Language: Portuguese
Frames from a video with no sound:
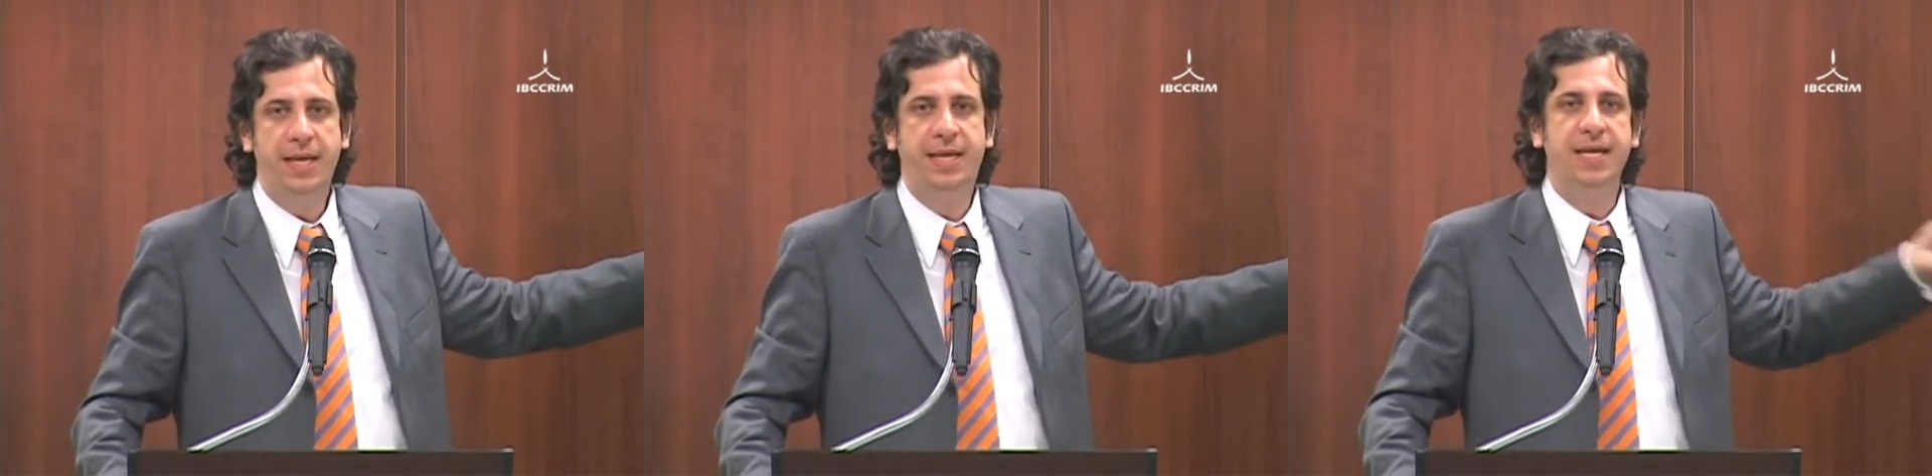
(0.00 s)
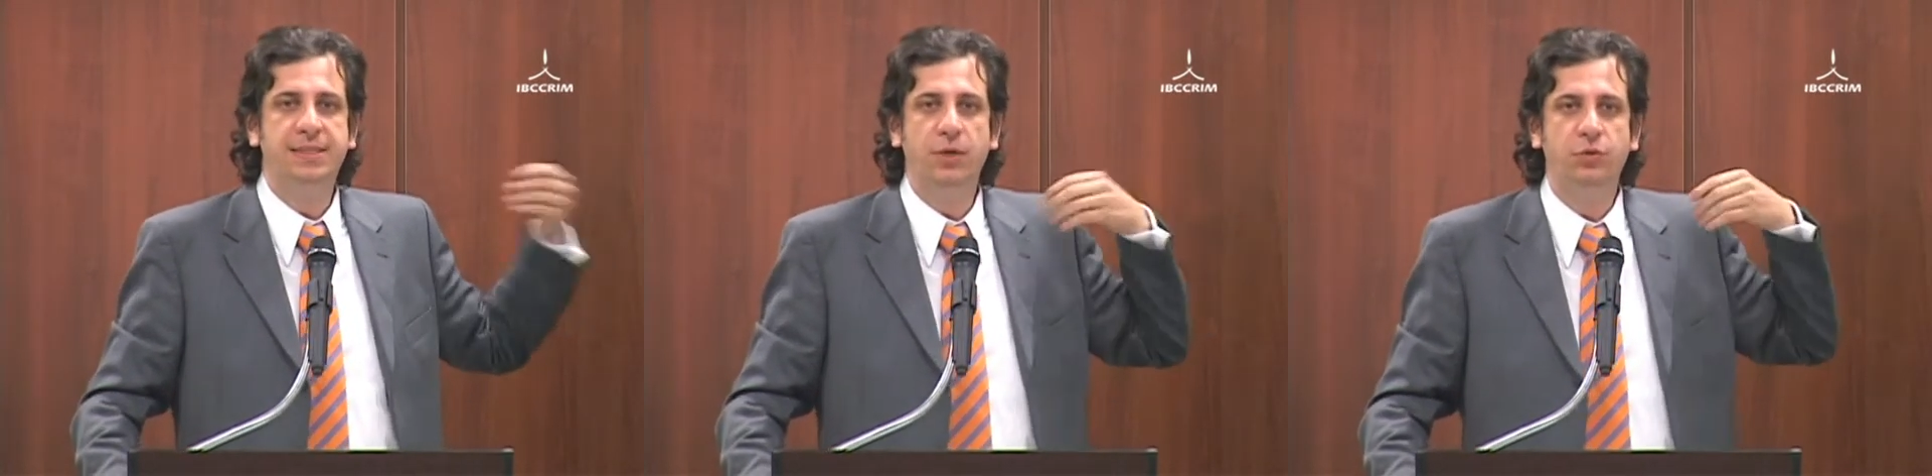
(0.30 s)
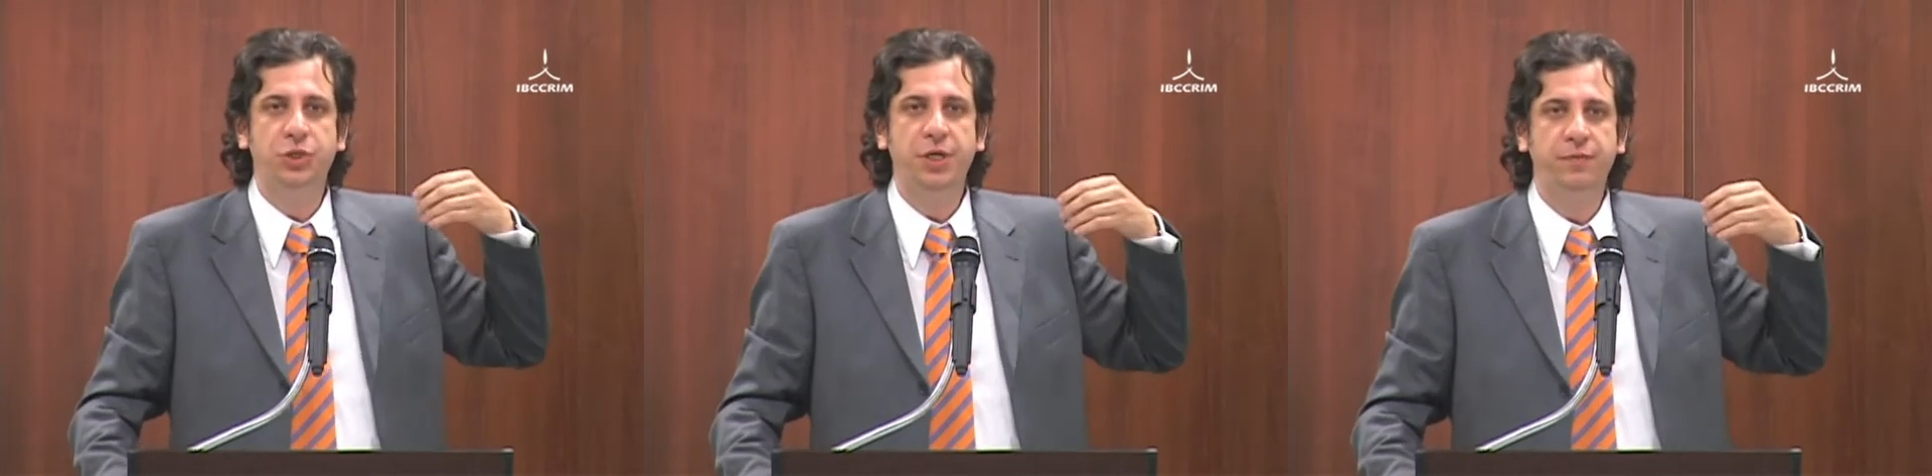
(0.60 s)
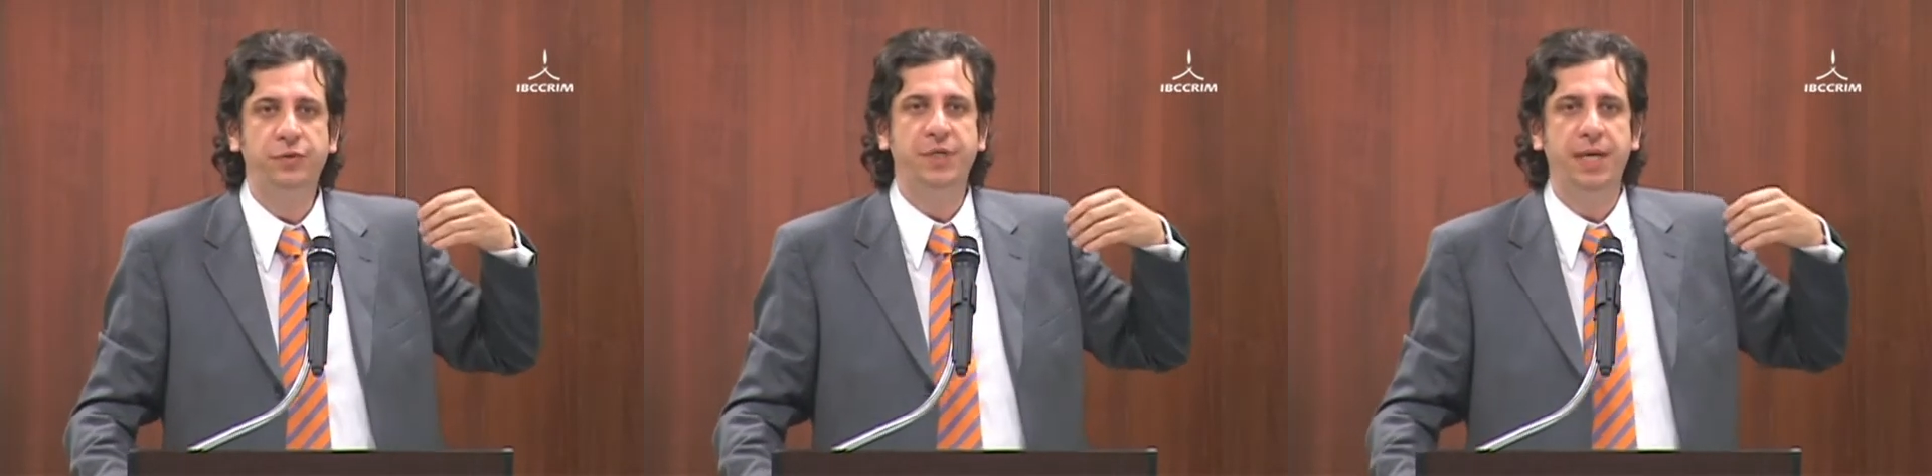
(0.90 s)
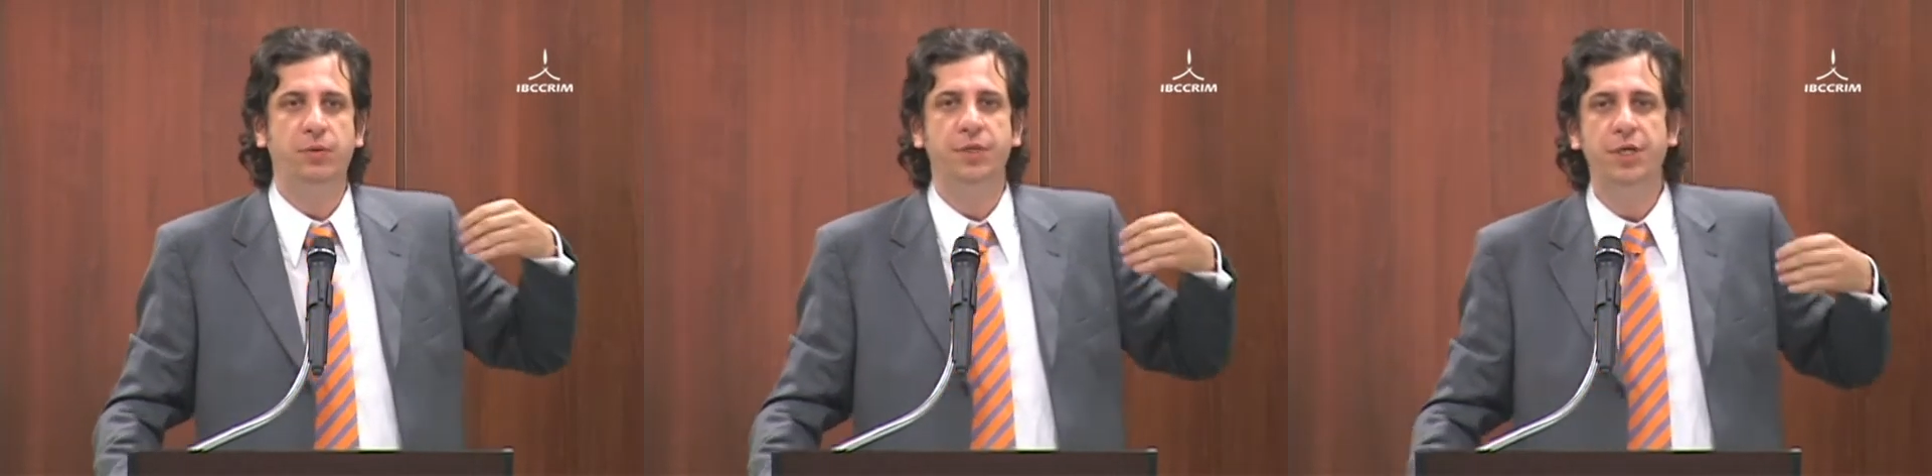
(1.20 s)
em que executivos se
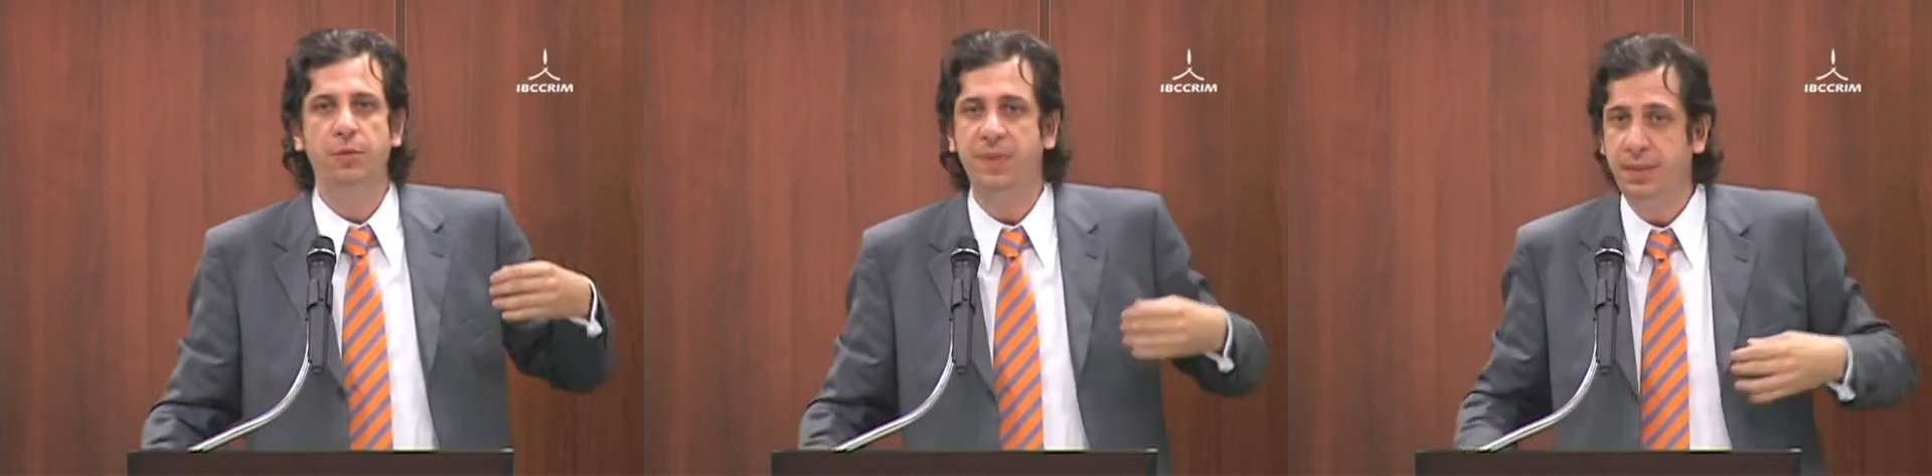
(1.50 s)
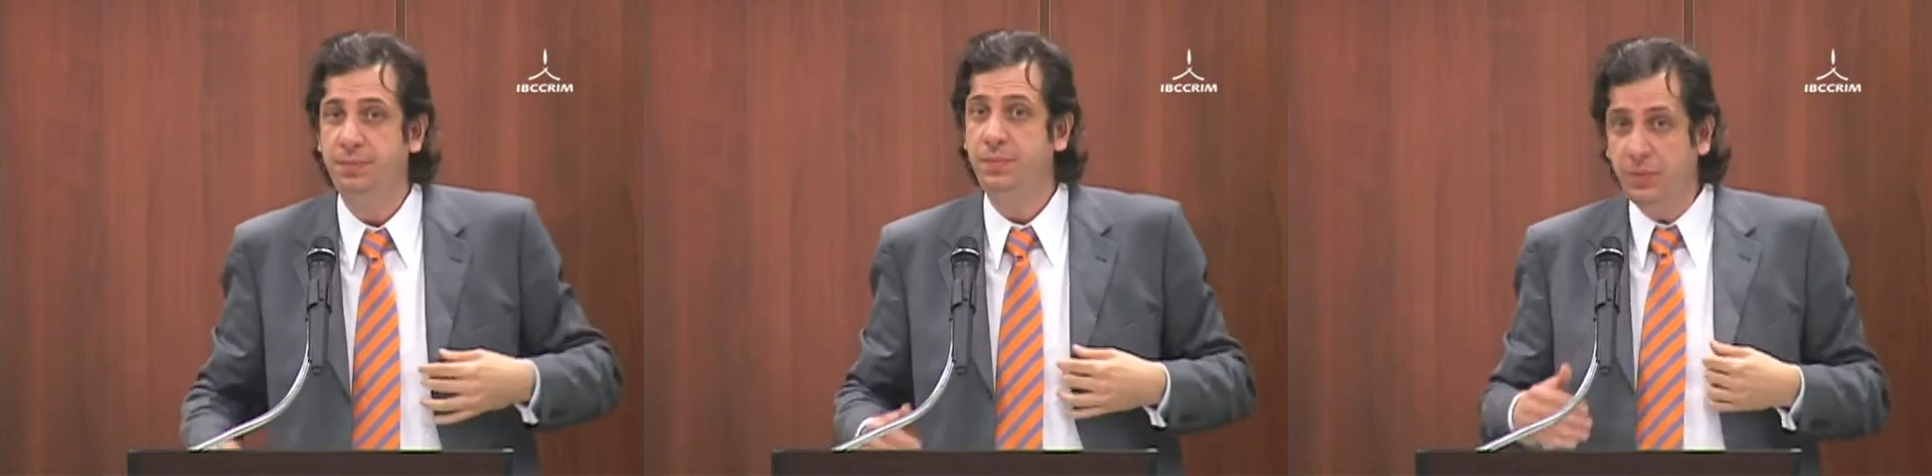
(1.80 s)
reuniam para